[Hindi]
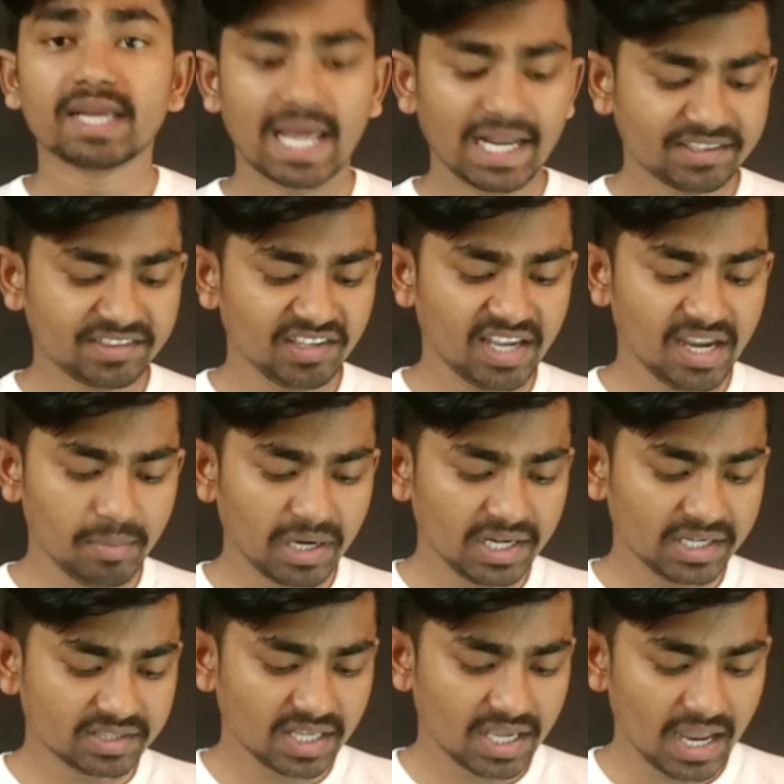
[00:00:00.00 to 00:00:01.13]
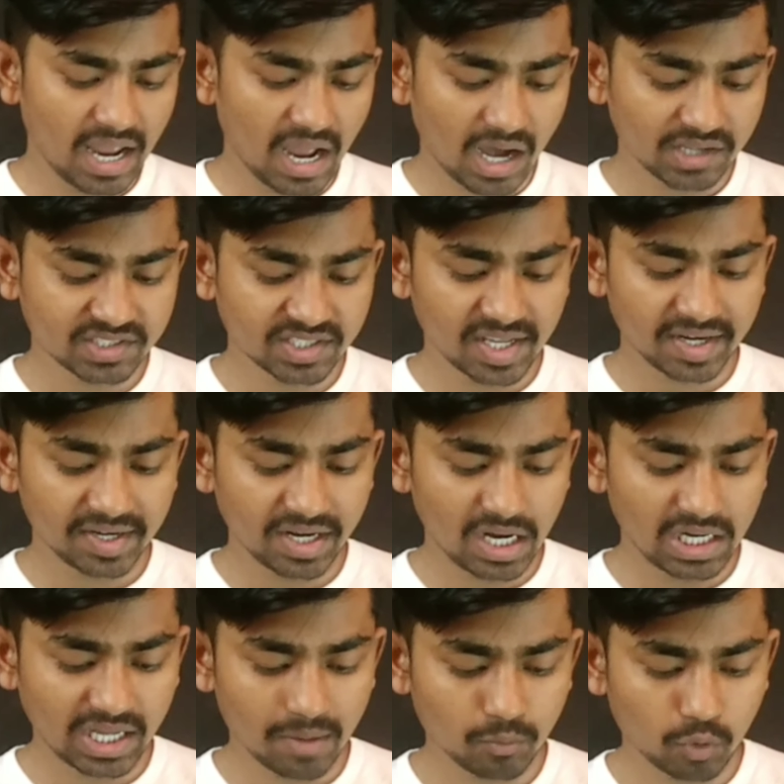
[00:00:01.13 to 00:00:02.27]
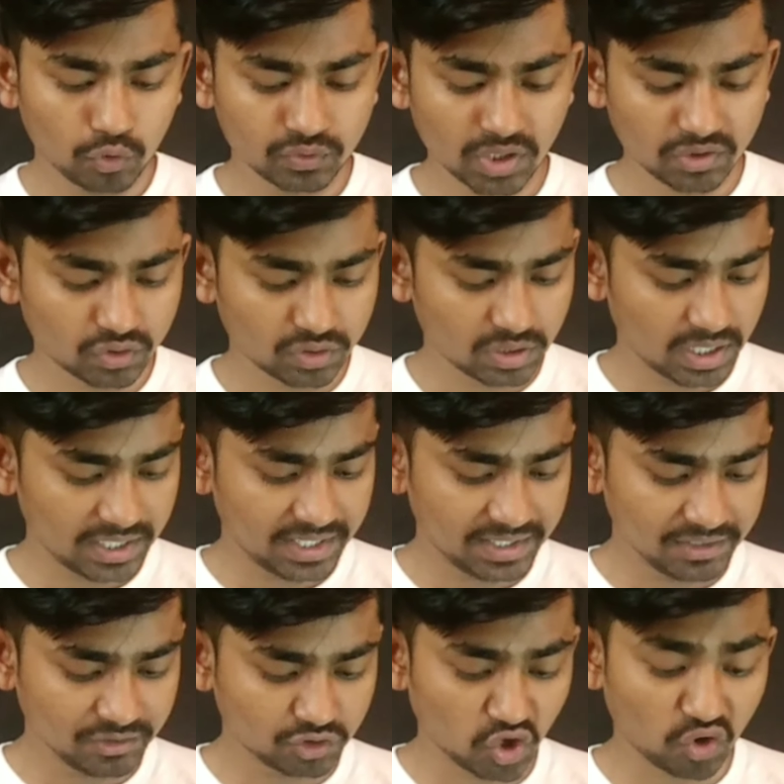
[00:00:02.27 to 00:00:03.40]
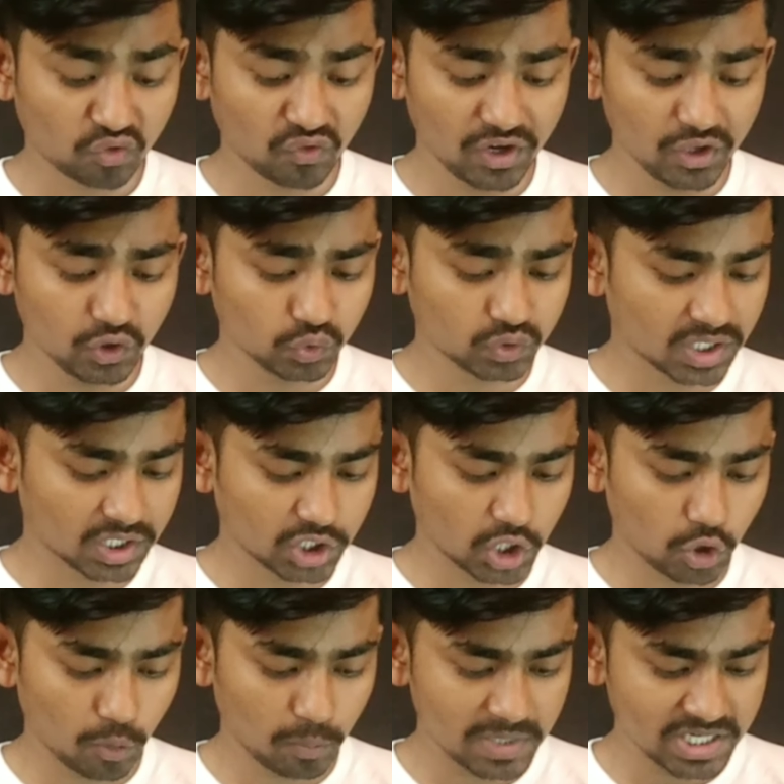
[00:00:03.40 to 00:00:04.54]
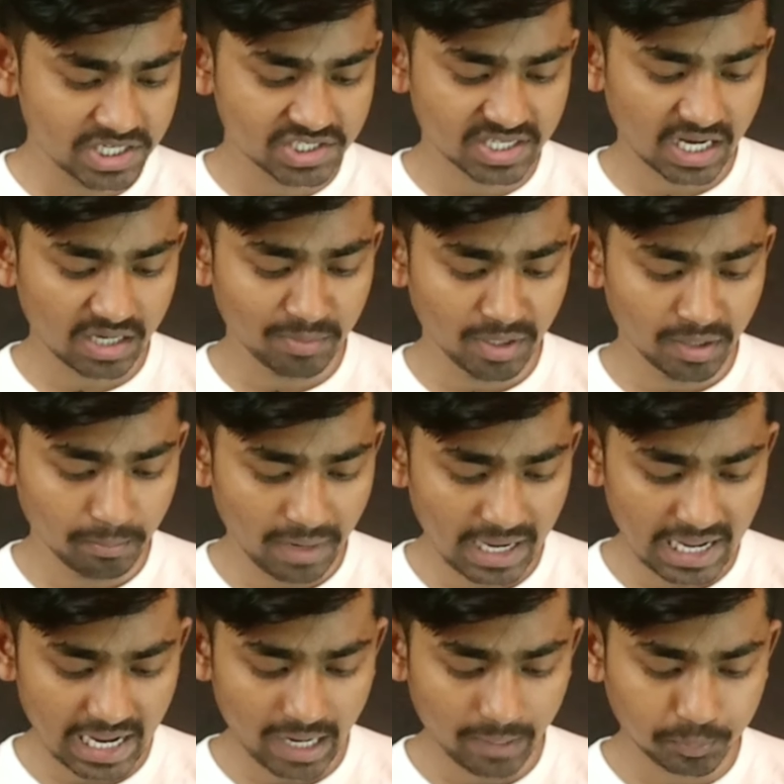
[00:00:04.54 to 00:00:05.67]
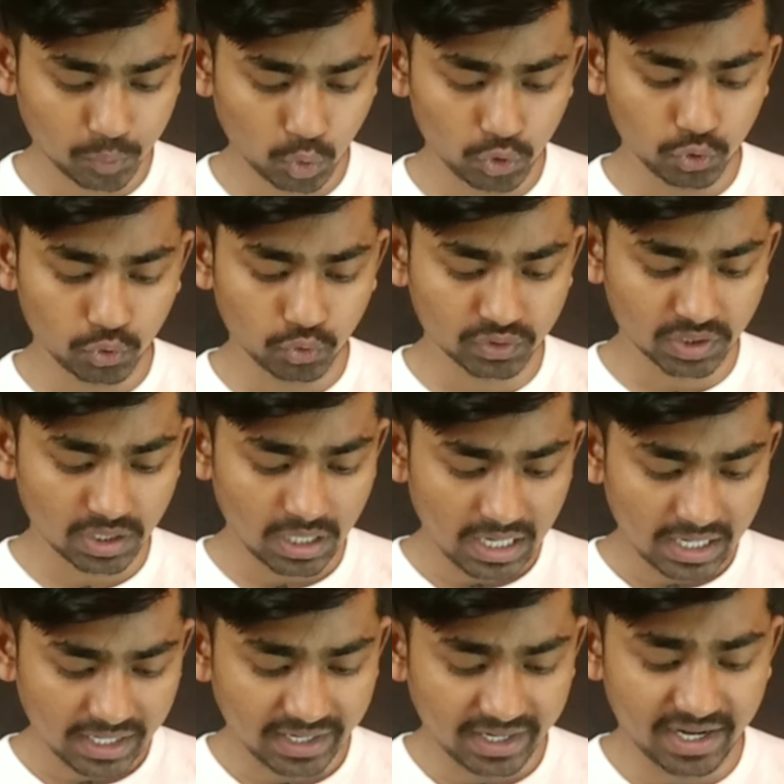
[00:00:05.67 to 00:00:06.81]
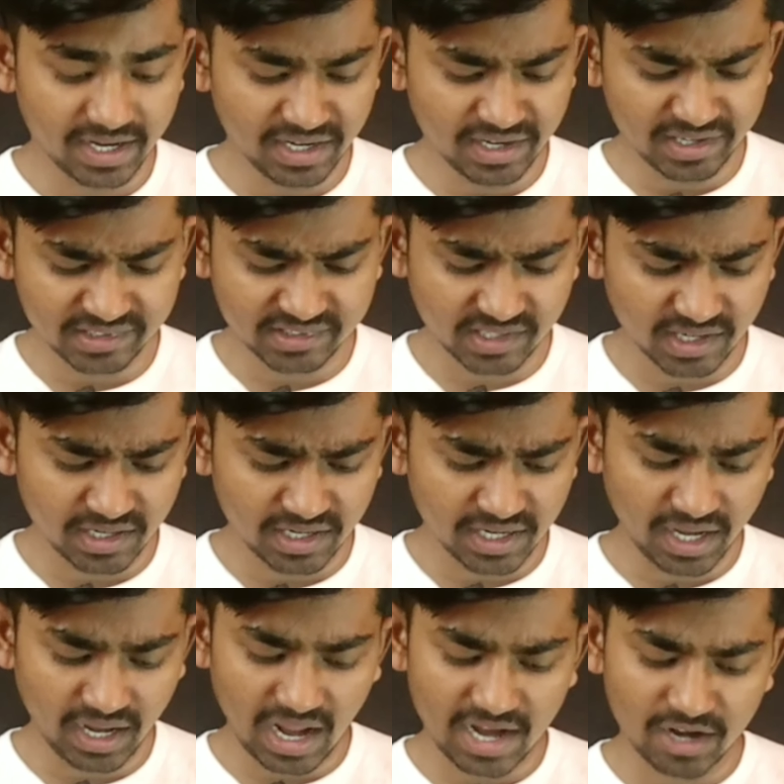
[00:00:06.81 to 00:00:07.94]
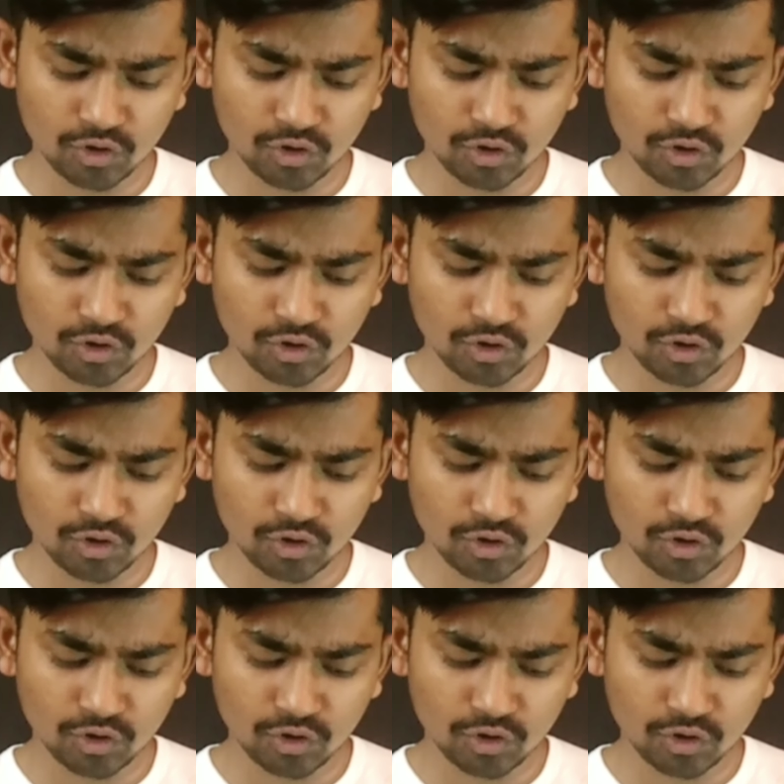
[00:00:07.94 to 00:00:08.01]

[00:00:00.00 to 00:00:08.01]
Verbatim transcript: गैलेक्सी गेमर लिखते हैं आस्क टेक्निकल टाइम कौन सा एडिटिंग सॉफ्टवेयर यूज़ करते हो प्लीज़ टेल मी मैं ऐप तो यूज़ ग्रीन स्क्रीन इन